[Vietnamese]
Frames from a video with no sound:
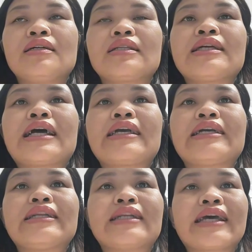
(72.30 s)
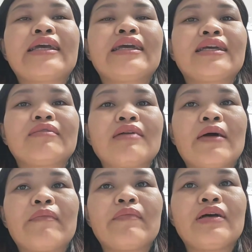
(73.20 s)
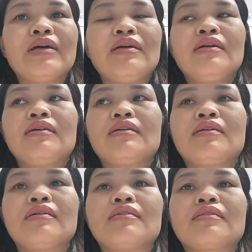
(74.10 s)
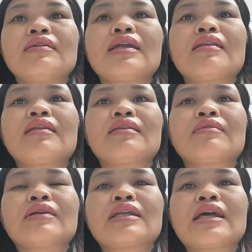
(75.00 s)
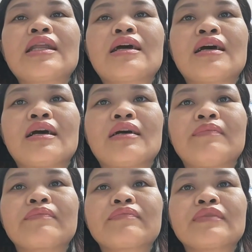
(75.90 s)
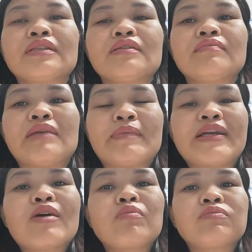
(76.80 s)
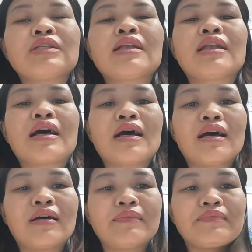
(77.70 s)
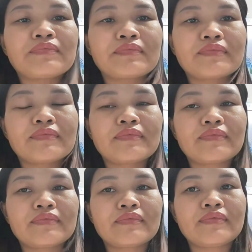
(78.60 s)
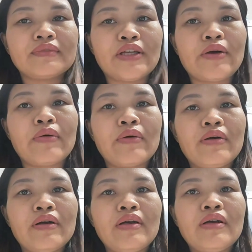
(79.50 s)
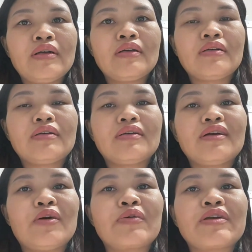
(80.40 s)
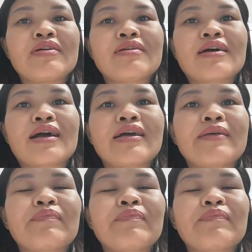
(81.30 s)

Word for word: tiếng Anh hiện nay đúng không ạ à, thứ nhất chúng ta thấy là bị mất gốc rất là nhiều hầu như cái